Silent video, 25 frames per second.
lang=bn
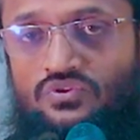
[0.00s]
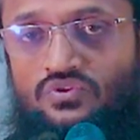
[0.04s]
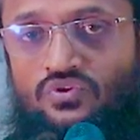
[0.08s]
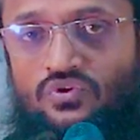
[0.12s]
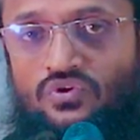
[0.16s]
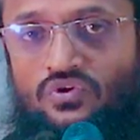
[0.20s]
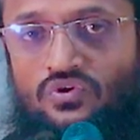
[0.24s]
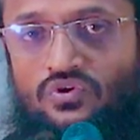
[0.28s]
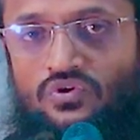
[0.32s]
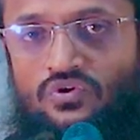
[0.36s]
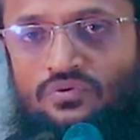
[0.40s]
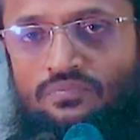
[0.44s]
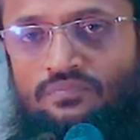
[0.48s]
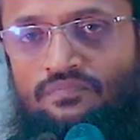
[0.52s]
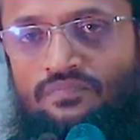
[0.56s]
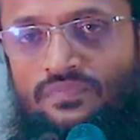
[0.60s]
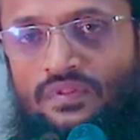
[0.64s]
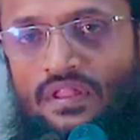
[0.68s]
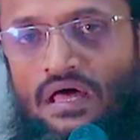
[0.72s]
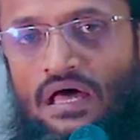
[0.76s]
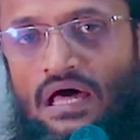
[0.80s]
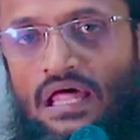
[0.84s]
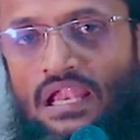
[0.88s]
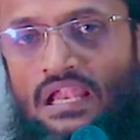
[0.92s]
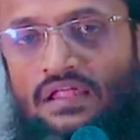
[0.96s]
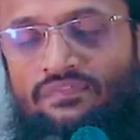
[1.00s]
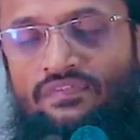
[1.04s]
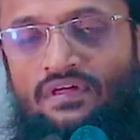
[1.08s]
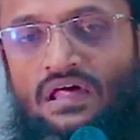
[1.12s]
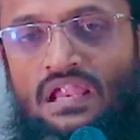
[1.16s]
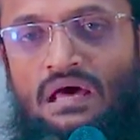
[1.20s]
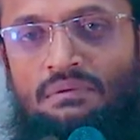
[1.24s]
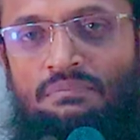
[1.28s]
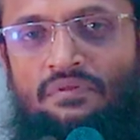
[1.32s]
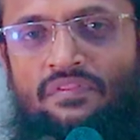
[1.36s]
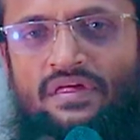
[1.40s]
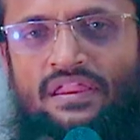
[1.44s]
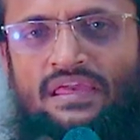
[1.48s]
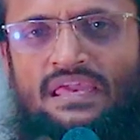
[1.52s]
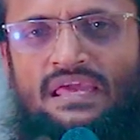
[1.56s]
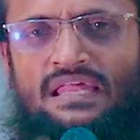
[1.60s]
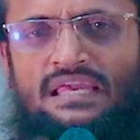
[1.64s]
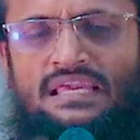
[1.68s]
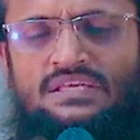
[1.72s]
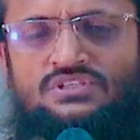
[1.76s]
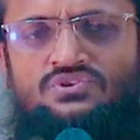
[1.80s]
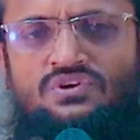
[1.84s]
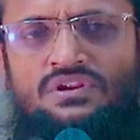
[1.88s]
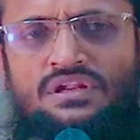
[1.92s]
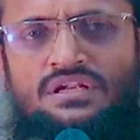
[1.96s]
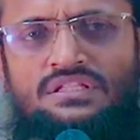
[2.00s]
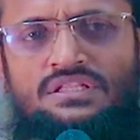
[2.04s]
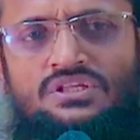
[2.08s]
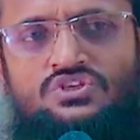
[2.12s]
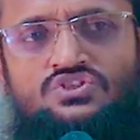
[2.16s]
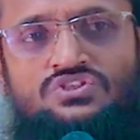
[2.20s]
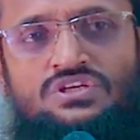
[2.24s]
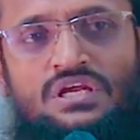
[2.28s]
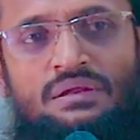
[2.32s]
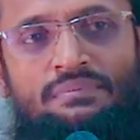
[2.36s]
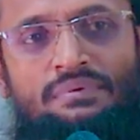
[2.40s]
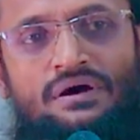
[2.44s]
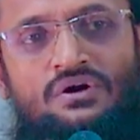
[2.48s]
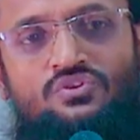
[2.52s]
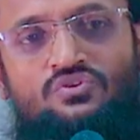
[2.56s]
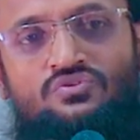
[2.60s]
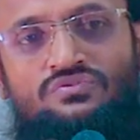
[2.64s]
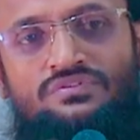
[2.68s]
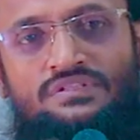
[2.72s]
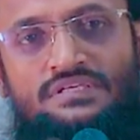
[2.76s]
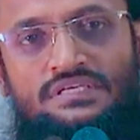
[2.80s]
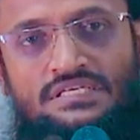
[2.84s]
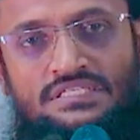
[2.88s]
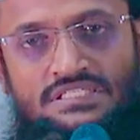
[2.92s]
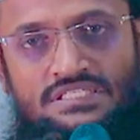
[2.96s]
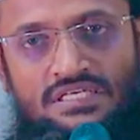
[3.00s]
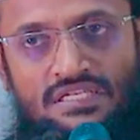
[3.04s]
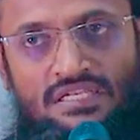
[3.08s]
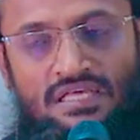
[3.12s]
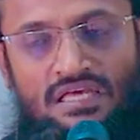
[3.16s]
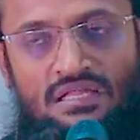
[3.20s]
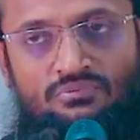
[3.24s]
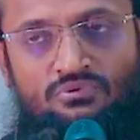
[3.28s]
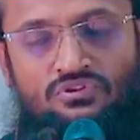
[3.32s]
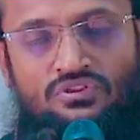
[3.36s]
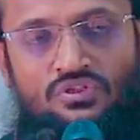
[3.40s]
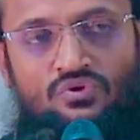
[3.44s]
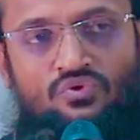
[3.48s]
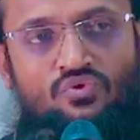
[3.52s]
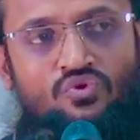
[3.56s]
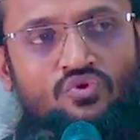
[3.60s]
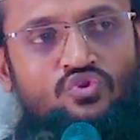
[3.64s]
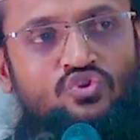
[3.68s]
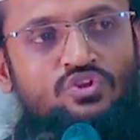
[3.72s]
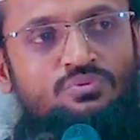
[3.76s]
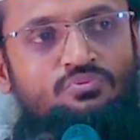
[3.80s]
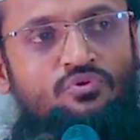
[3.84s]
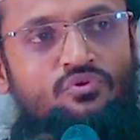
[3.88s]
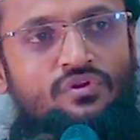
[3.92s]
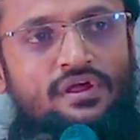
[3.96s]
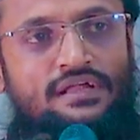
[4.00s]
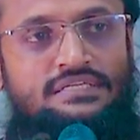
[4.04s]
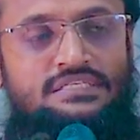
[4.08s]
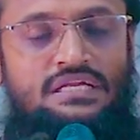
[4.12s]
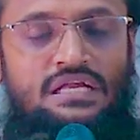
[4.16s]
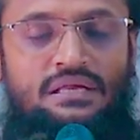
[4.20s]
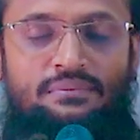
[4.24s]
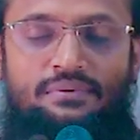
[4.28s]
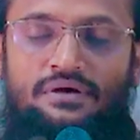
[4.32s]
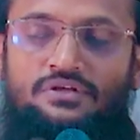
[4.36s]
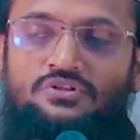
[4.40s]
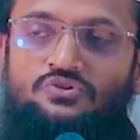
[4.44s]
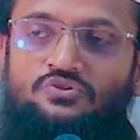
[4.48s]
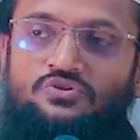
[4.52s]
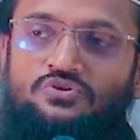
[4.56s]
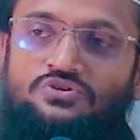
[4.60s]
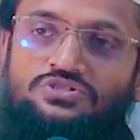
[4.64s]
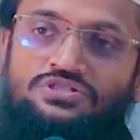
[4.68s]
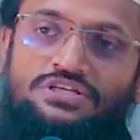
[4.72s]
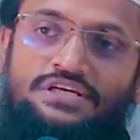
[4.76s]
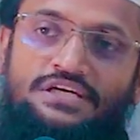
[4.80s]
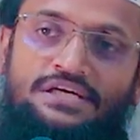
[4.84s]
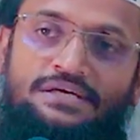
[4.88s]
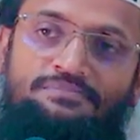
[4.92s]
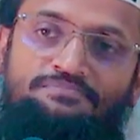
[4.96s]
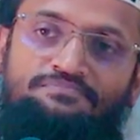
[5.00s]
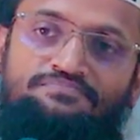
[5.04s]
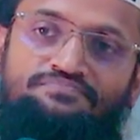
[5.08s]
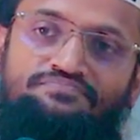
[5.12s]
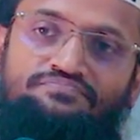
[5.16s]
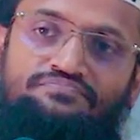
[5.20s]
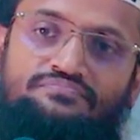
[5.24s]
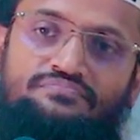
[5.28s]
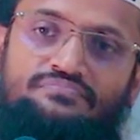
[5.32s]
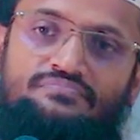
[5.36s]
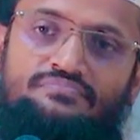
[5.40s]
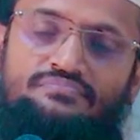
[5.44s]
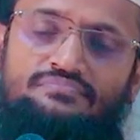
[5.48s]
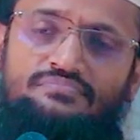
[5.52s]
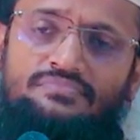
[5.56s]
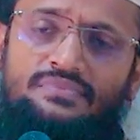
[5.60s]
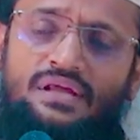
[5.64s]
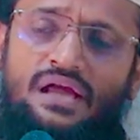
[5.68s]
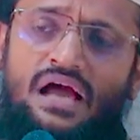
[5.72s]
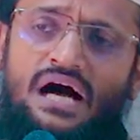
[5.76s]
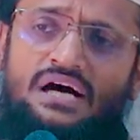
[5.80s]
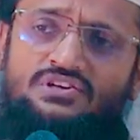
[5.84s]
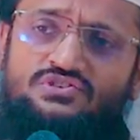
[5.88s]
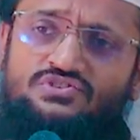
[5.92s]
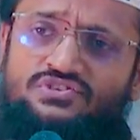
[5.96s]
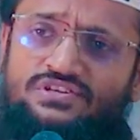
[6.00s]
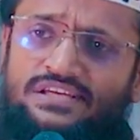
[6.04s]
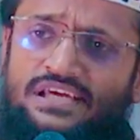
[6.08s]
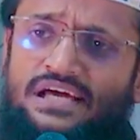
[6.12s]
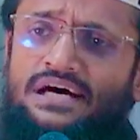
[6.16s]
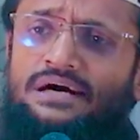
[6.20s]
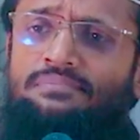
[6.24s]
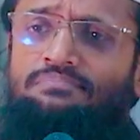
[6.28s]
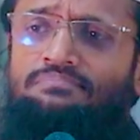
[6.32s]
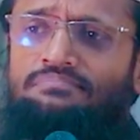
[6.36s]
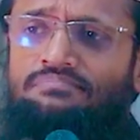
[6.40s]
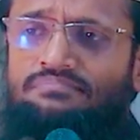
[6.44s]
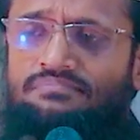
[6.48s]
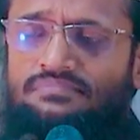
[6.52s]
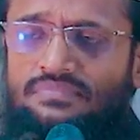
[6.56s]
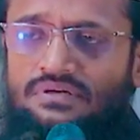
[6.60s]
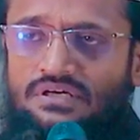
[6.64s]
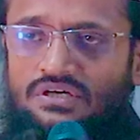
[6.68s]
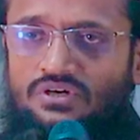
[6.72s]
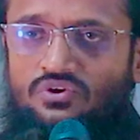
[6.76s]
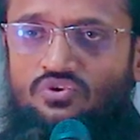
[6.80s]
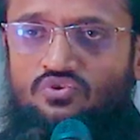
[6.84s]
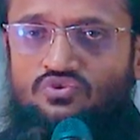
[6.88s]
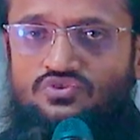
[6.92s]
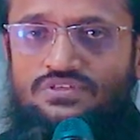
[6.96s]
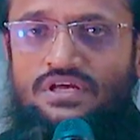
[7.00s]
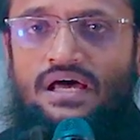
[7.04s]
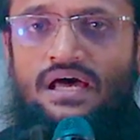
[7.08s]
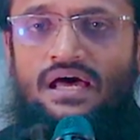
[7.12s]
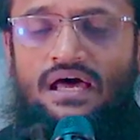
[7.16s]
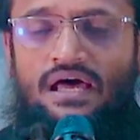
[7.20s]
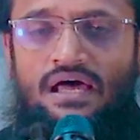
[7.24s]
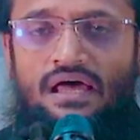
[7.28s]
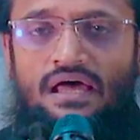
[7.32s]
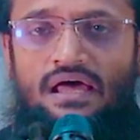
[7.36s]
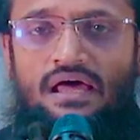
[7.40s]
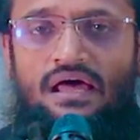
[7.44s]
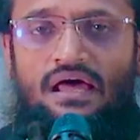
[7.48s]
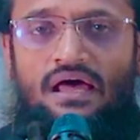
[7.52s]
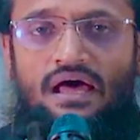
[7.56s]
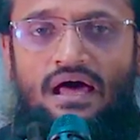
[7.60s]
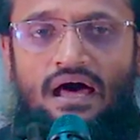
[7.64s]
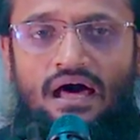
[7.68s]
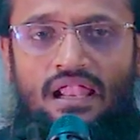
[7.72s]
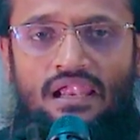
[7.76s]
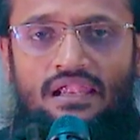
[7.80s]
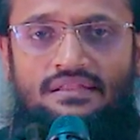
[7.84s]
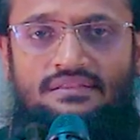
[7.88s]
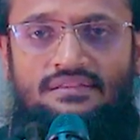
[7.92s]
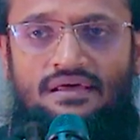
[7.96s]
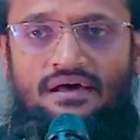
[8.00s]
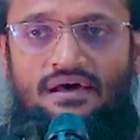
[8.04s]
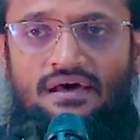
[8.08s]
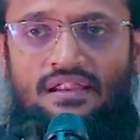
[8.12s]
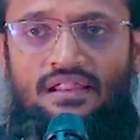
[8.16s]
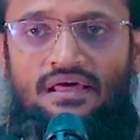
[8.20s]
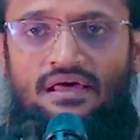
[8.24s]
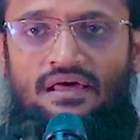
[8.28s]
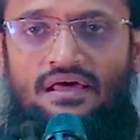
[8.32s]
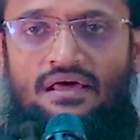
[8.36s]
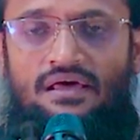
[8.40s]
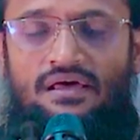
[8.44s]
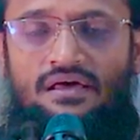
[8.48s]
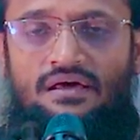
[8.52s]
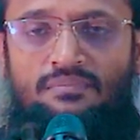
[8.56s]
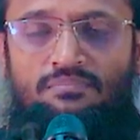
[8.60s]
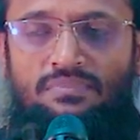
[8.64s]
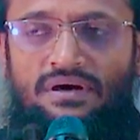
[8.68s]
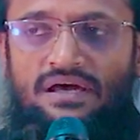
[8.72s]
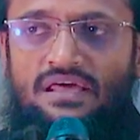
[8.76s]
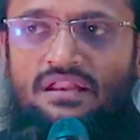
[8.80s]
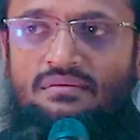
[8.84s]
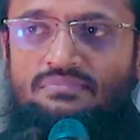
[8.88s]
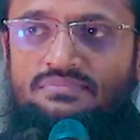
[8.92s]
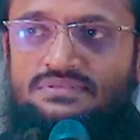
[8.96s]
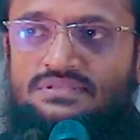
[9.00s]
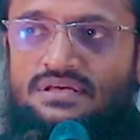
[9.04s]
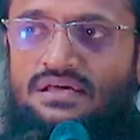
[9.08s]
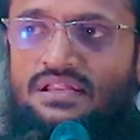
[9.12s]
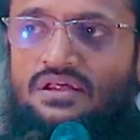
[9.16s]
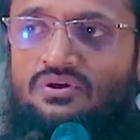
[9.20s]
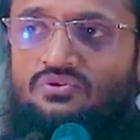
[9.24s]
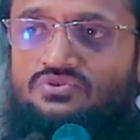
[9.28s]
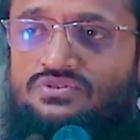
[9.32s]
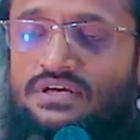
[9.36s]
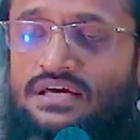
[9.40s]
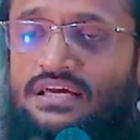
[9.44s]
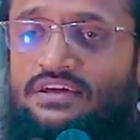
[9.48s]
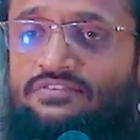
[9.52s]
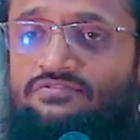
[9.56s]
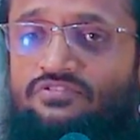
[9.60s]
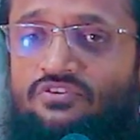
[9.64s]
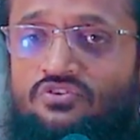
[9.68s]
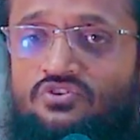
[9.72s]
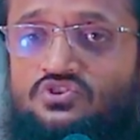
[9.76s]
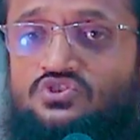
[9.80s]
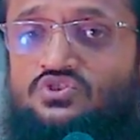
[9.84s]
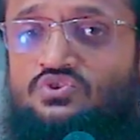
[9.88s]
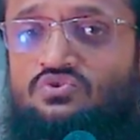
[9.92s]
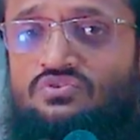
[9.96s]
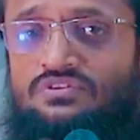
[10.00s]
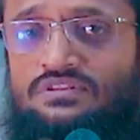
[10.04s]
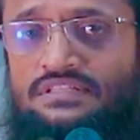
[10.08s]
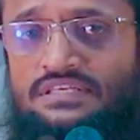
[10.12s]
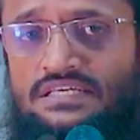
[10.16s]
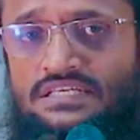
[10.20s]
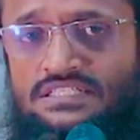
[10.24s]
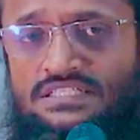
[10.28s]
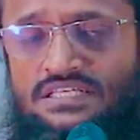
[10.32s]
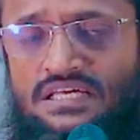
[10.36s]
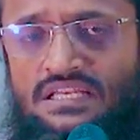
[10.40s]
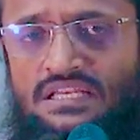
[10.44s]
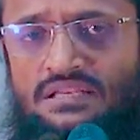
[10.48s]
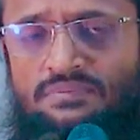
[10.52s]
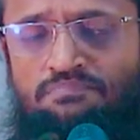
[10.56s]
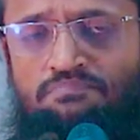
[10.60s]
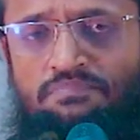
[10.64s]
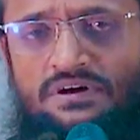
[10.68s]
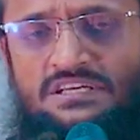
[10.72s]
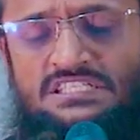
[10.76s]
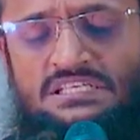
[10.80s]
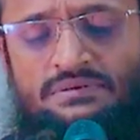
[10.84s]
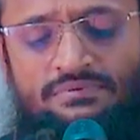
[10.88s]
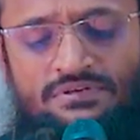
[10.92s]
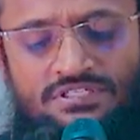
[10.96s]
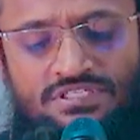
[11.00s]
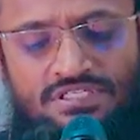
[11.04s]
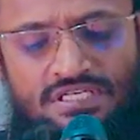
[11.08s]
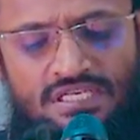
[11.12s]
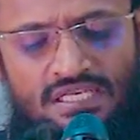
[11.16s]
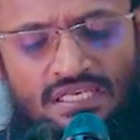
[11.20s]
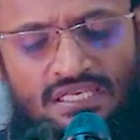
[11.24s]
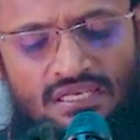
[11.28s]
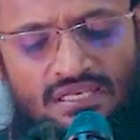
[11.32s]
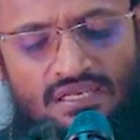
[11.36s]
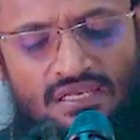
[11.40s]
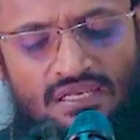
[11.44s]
তো আল্লাহ তালা আমাদেরকে কিছু নির্দিষ্ট এবাদত দিয়েছেন এর মধ্যে গুরুত্বপূর্ণ একটি এবাদত হচ্ছে আসিয়াম রোজা আল্লাহ তালা মাহির রমজানের রোজাকে ফরজ করে দিয়েছেন পাশাপাশি